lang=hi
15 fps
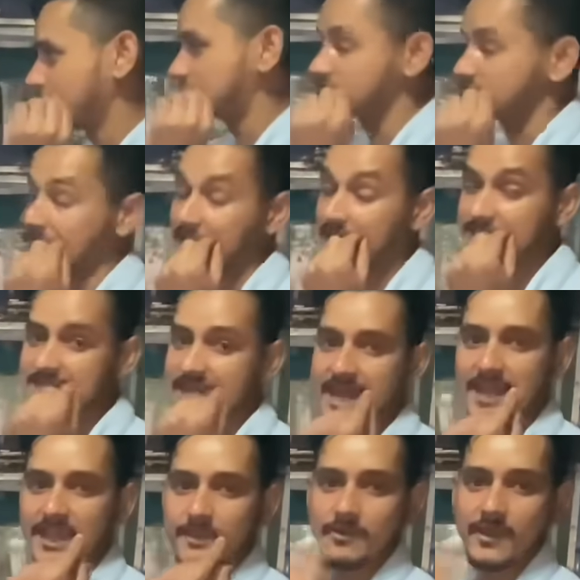इस चक्कर जा
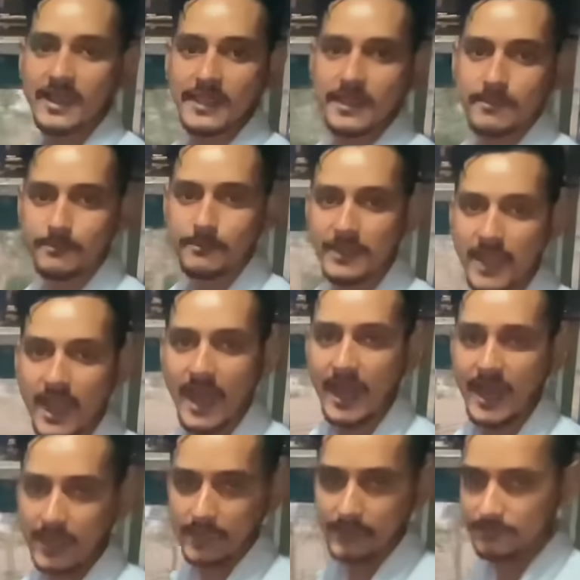रहे हैं भाई हम
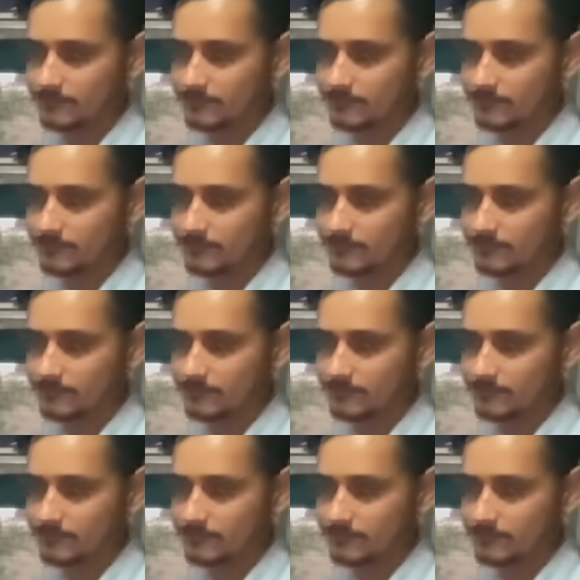बिहार